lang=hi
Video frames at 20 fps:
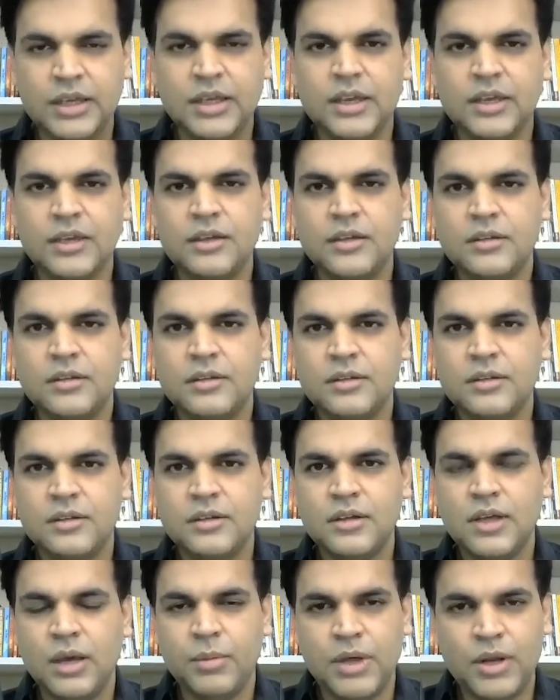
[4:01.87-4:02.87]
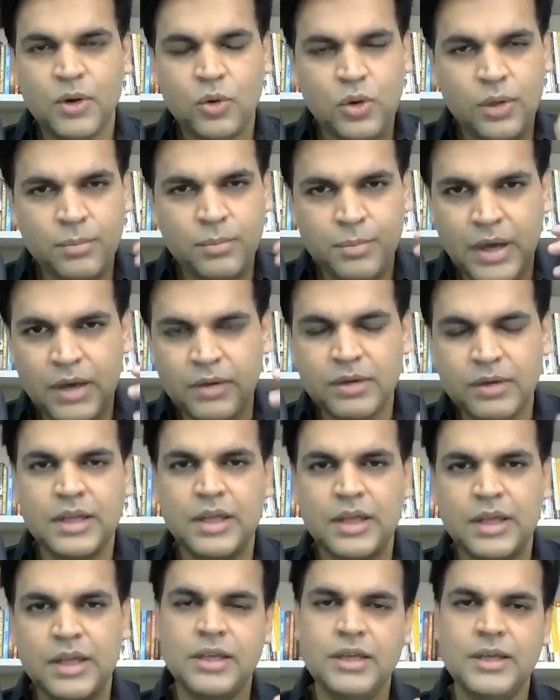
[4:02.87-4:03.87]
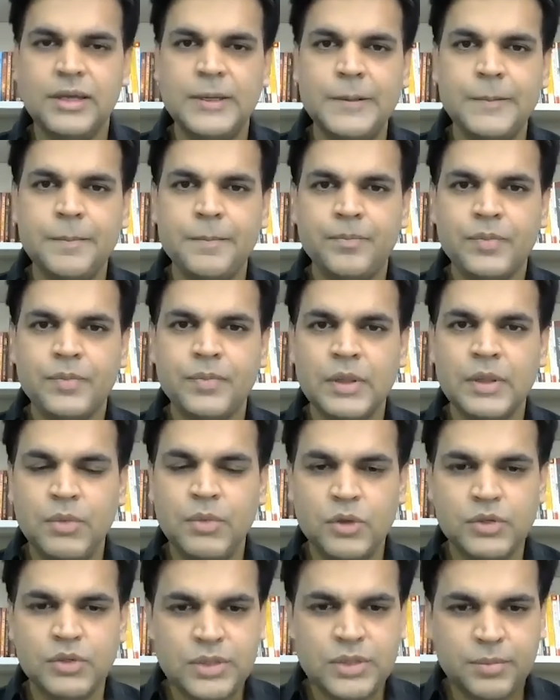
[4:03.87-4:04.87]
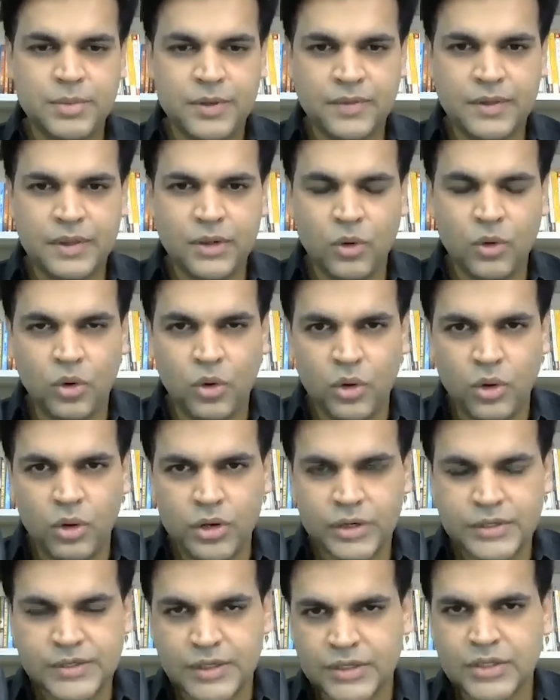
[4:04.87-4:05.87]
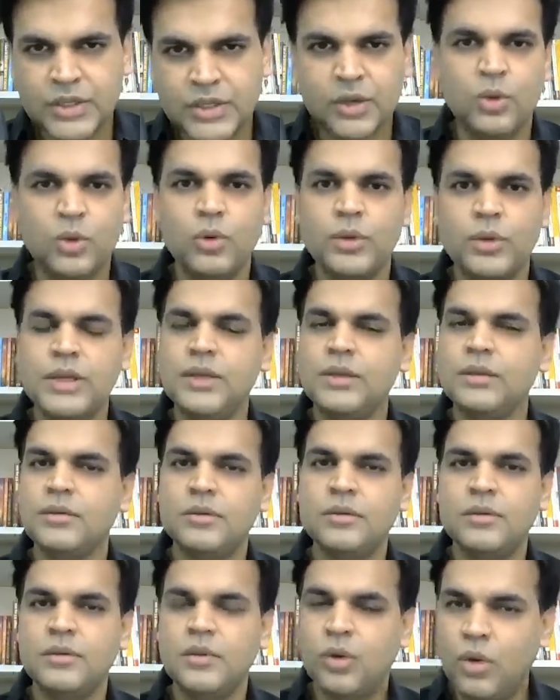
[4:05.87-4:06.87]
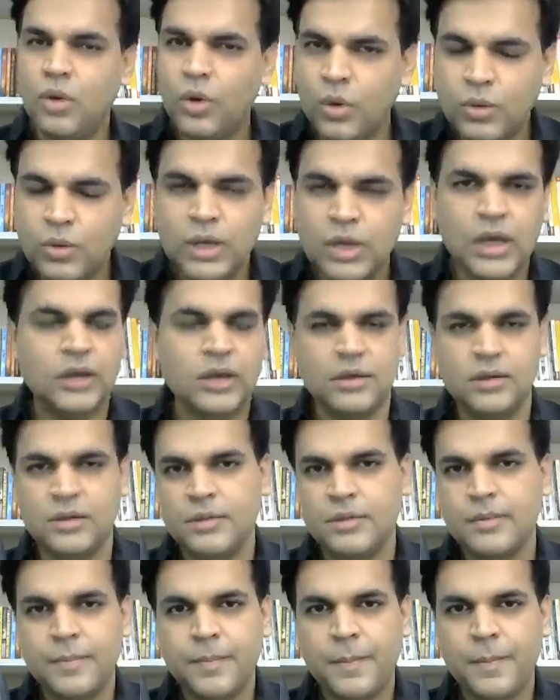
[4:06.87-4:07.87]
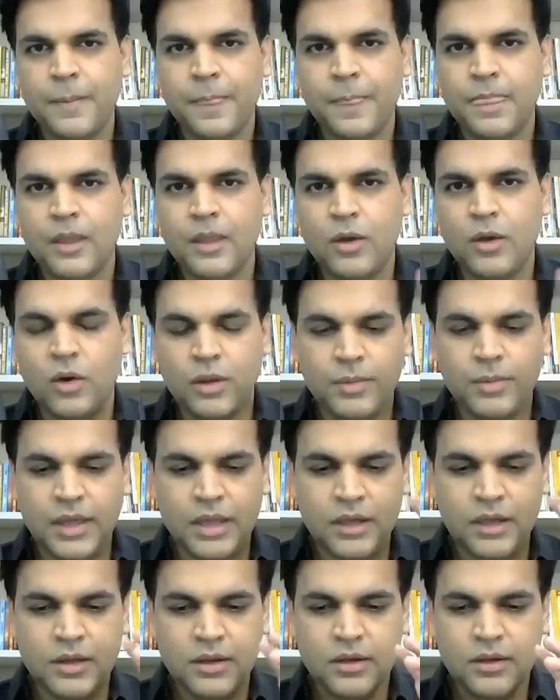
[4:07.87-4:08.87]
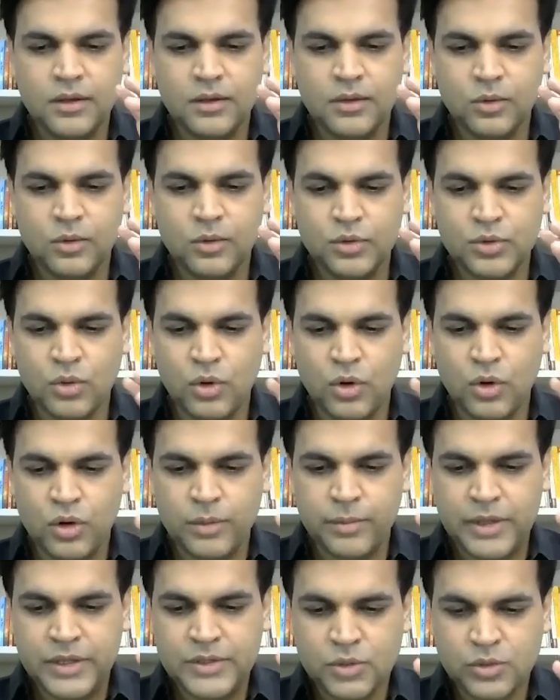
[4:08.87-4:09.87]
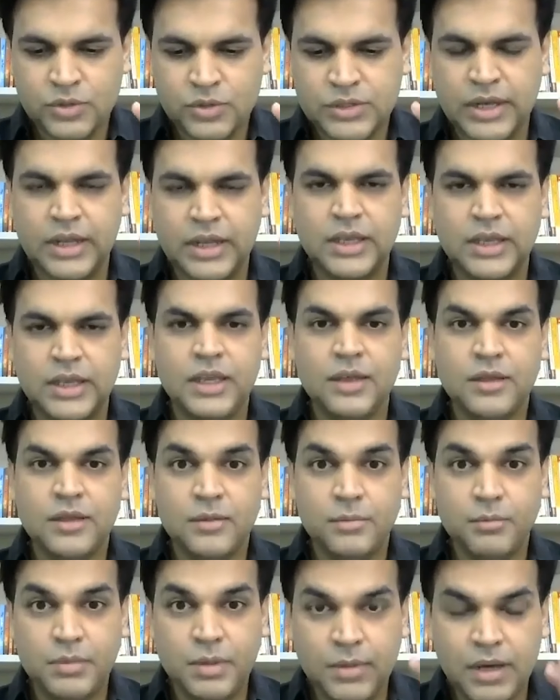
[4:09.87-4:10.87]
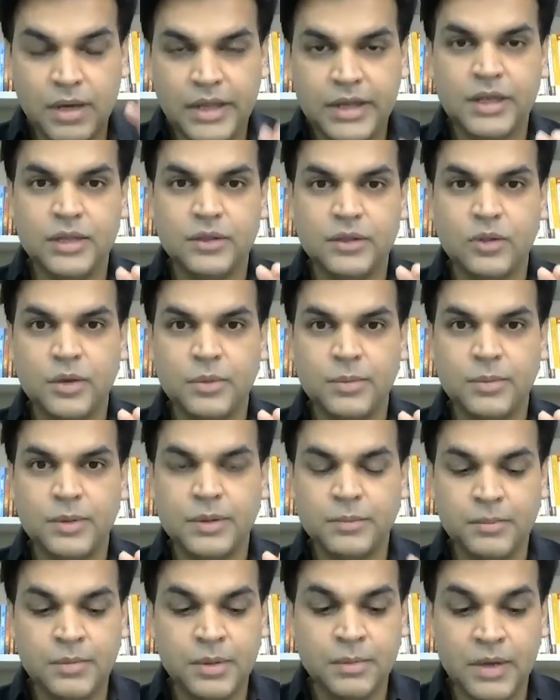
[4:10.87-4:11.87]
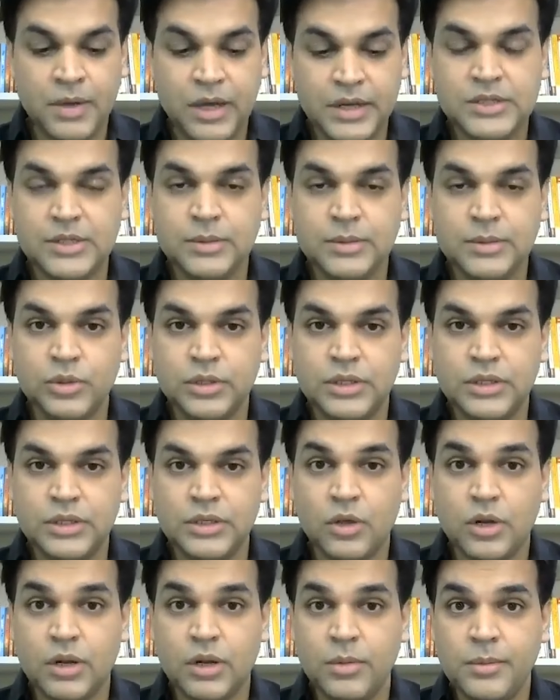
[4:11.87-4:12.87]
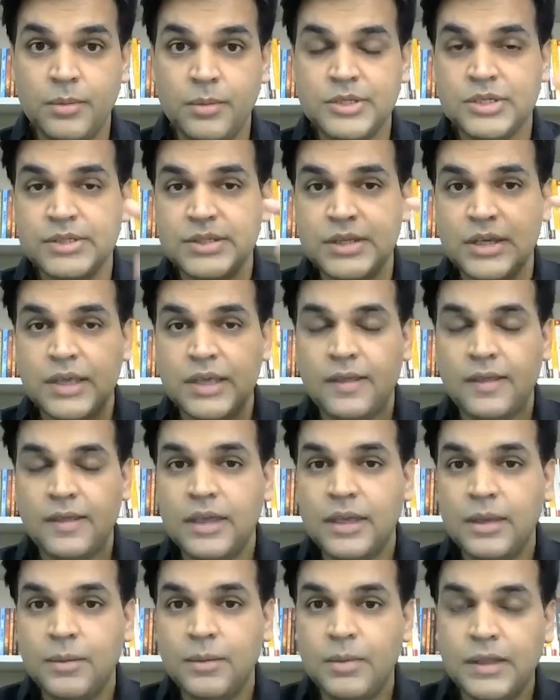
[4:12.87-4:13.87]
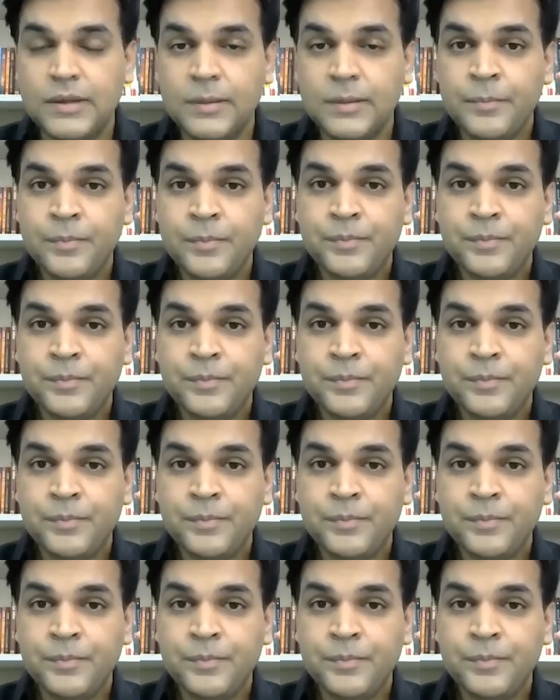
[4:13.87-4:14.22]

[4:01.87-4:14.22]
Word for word: है हमारे को एम्पावर कर रही है मैं उसके प्रति और सजग होंगी होऊंगा और मैं उसको और महसूस करेंगे बीमारी के तौर पे बीमारी जब होती है और हम हमेशा से कहते हैं ये बात